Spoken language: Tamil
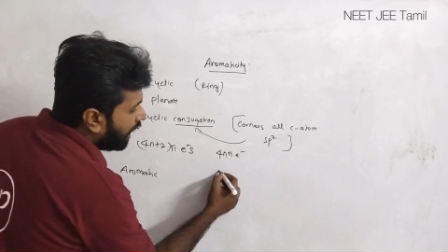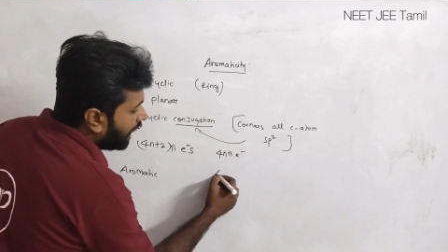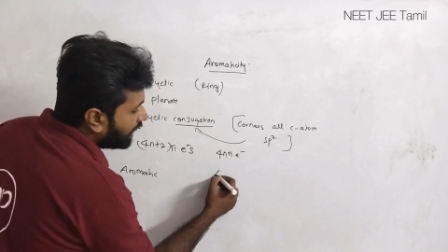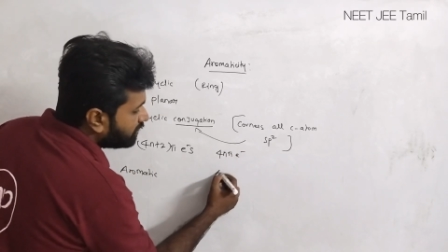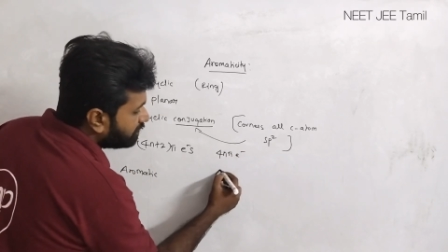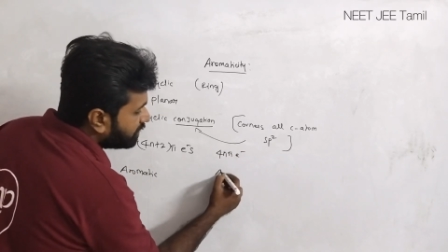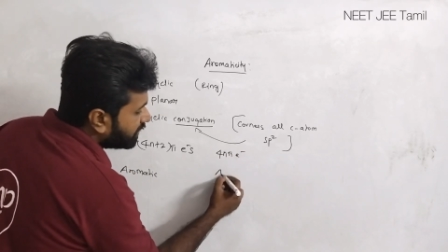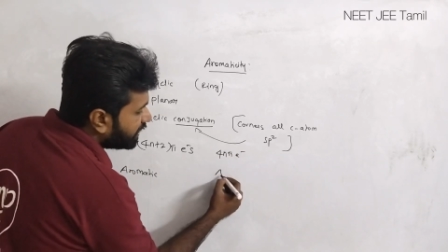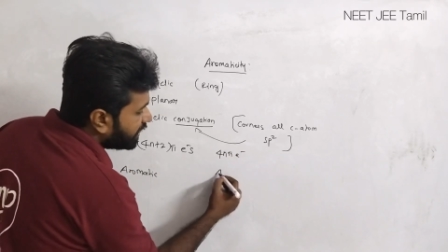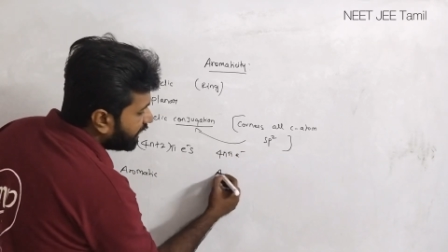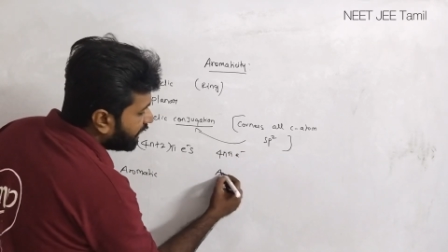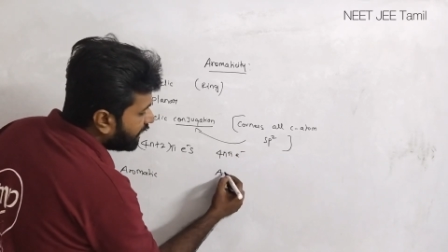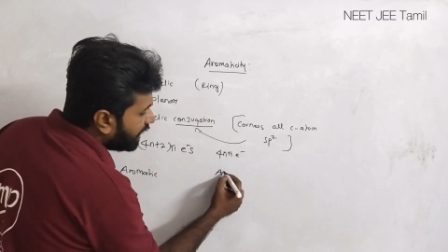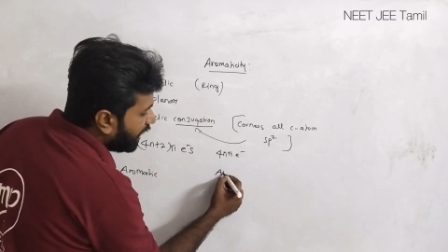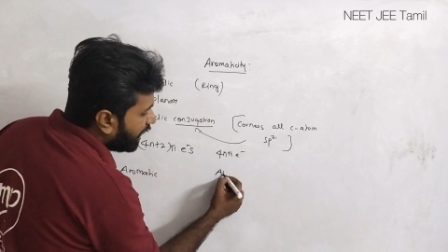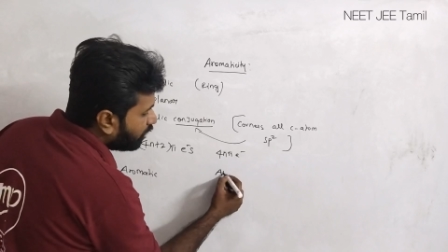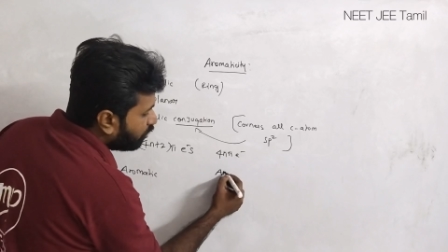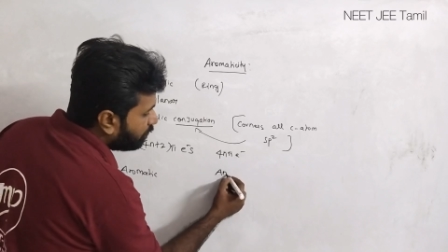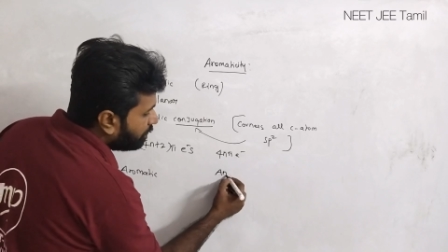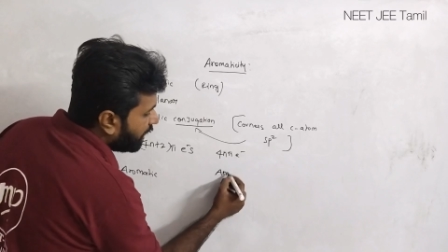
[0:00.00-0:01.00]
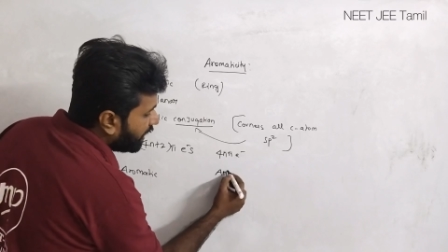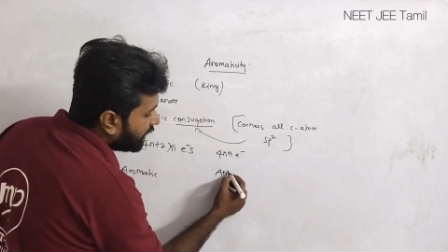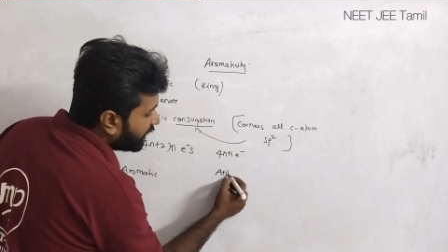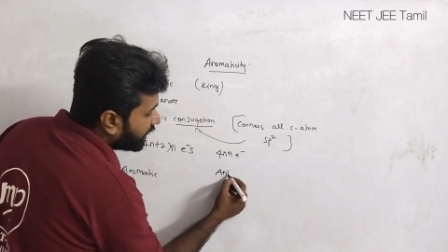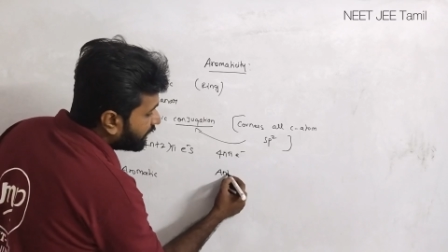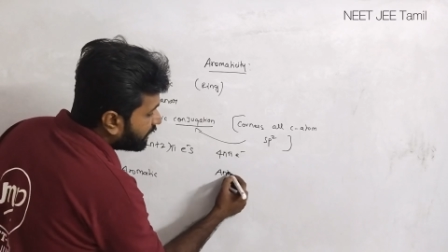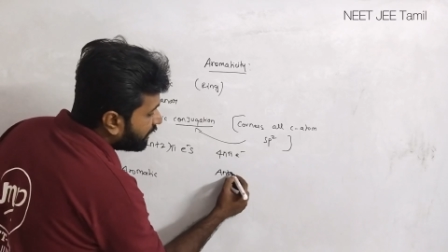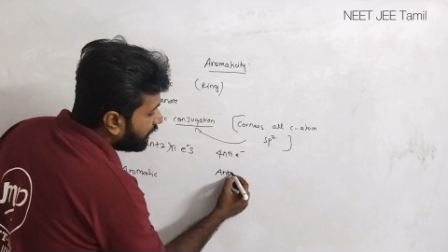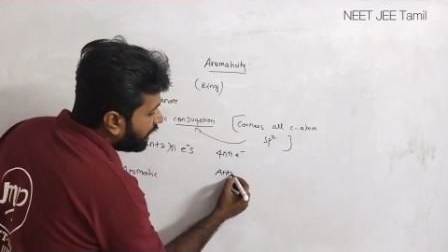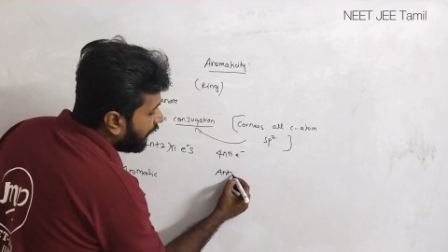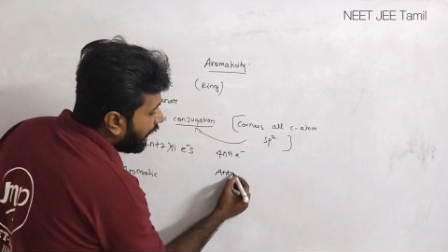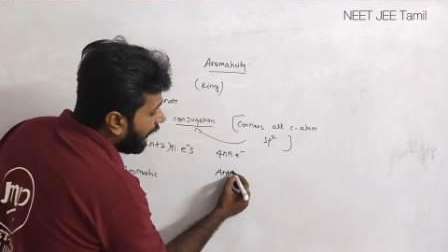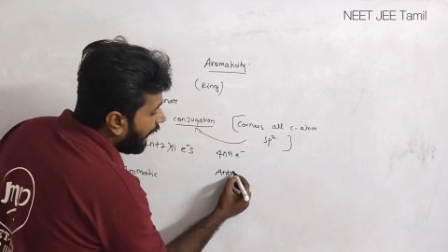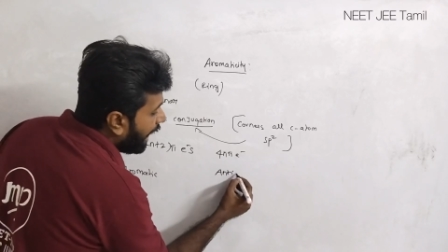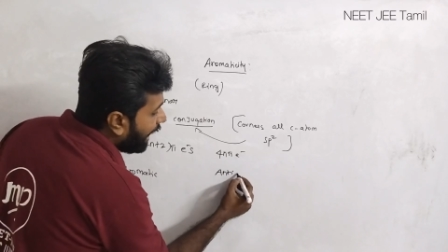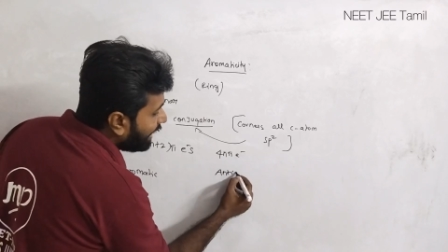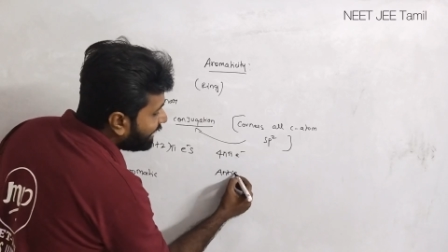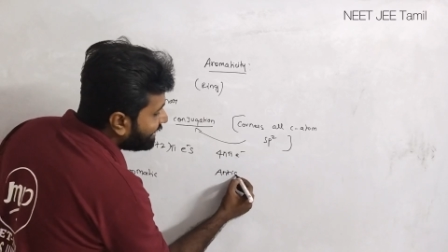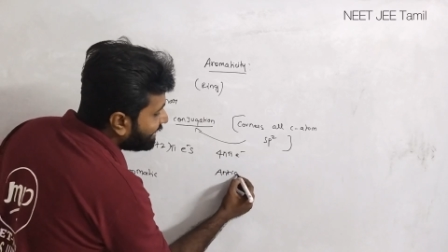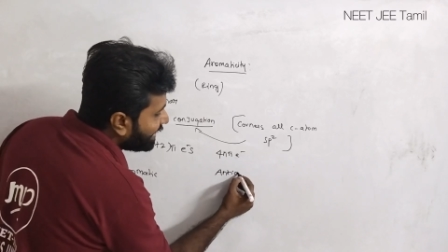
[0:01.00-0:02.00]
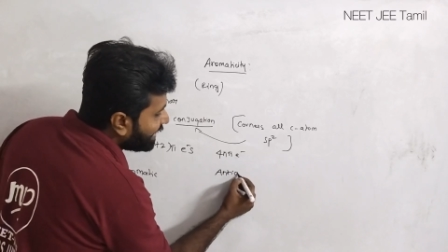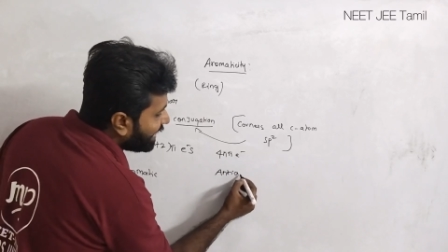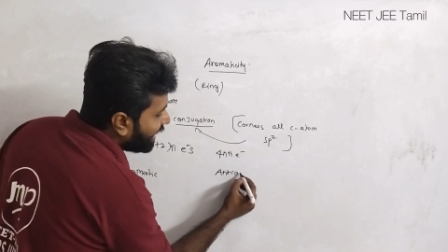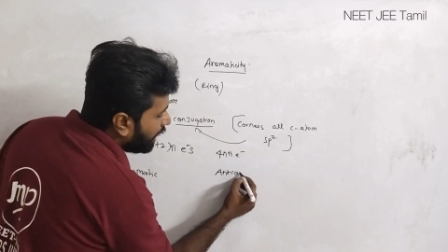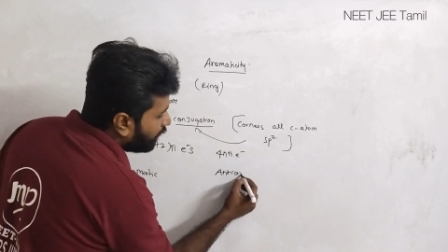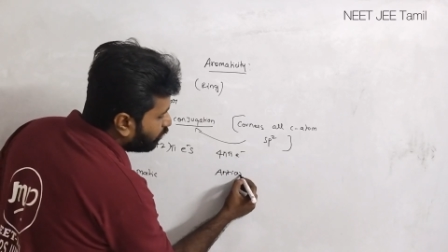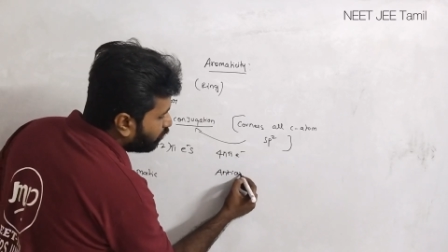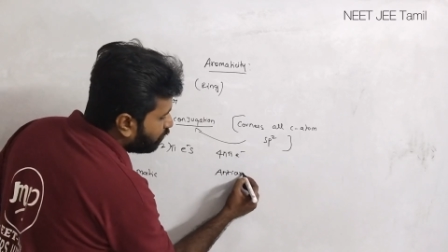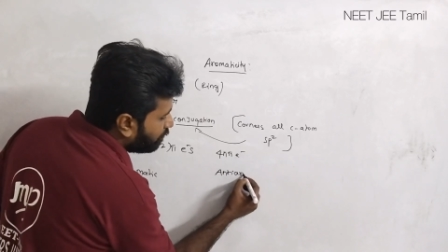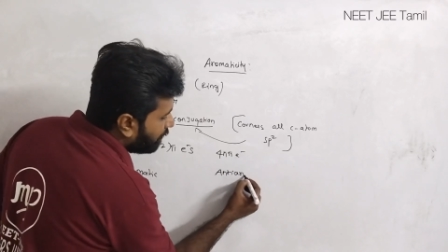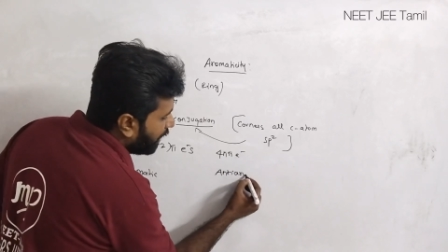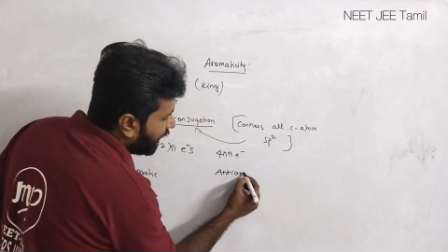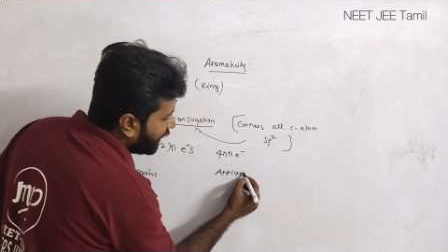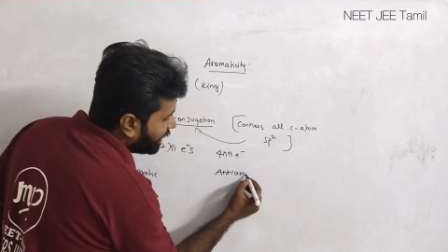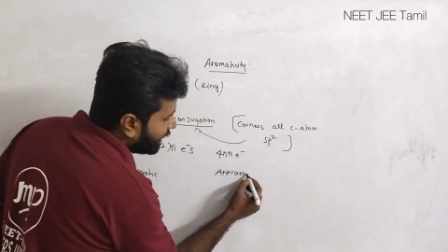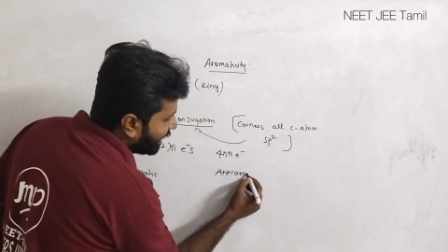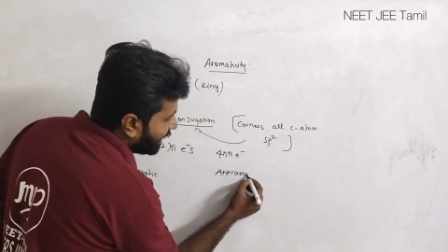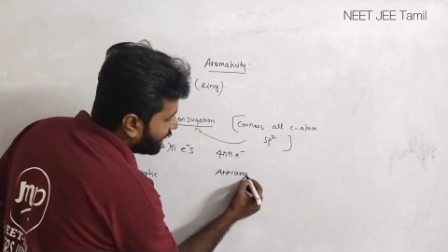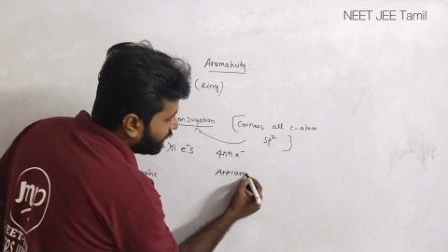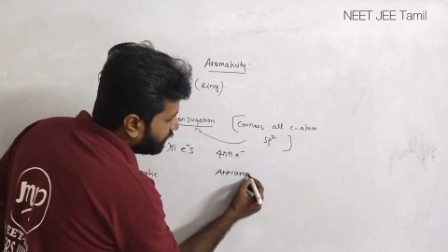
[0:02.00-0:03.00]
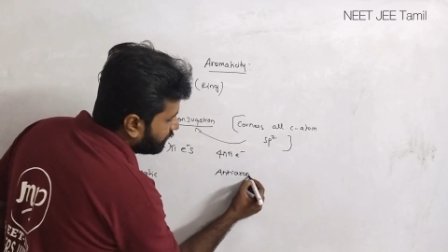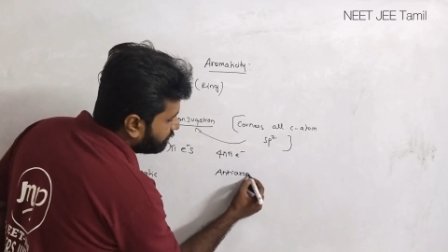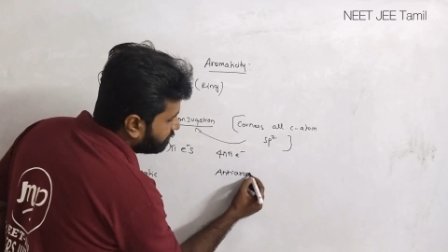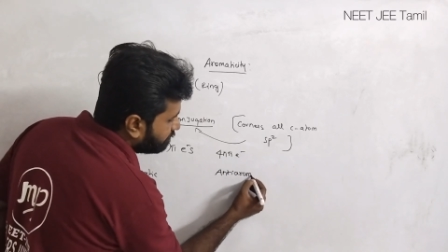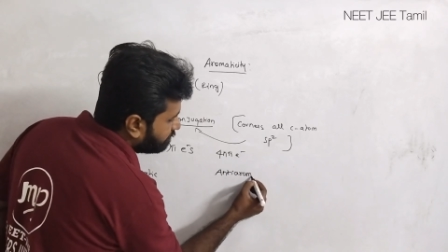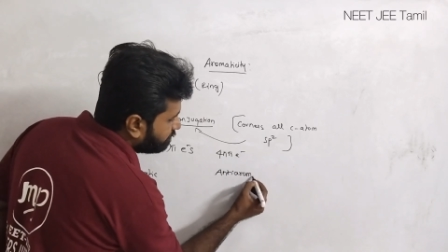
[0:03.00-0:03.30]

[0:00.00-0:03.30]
அது வந்து என்ன அரோமேட்டிக் ஆன்டி அரோமேட்டிக்